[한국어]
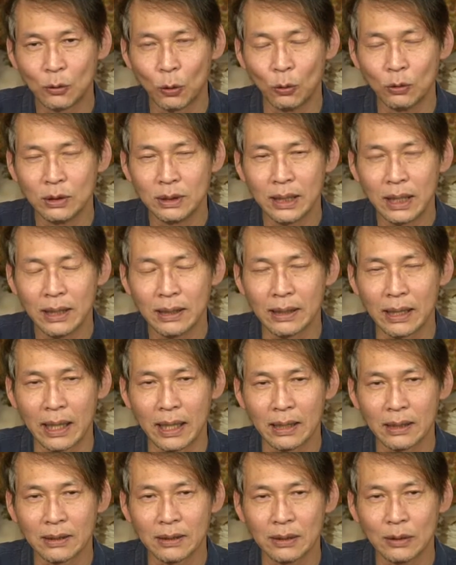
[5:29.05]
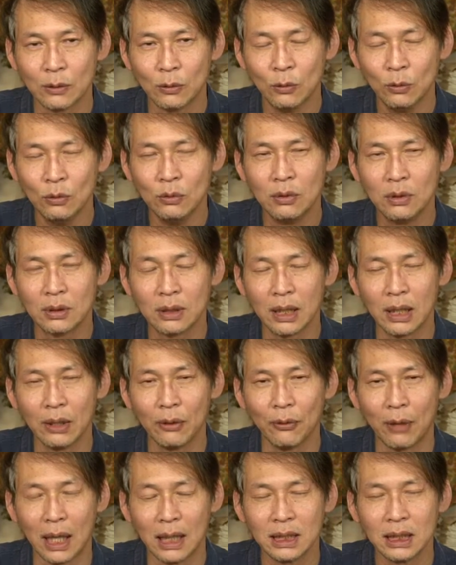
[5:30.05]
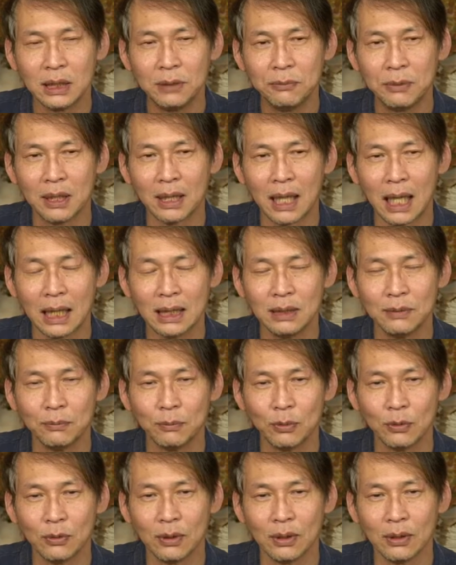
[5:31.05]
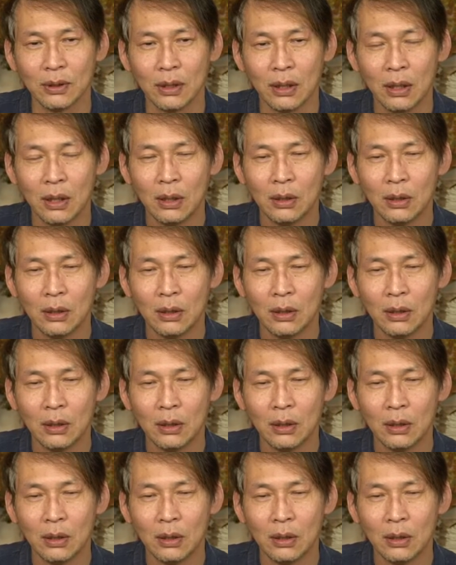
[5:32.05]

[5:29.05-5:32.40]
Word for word: 존재에 대해서 궁극적인 관심을 가진 분은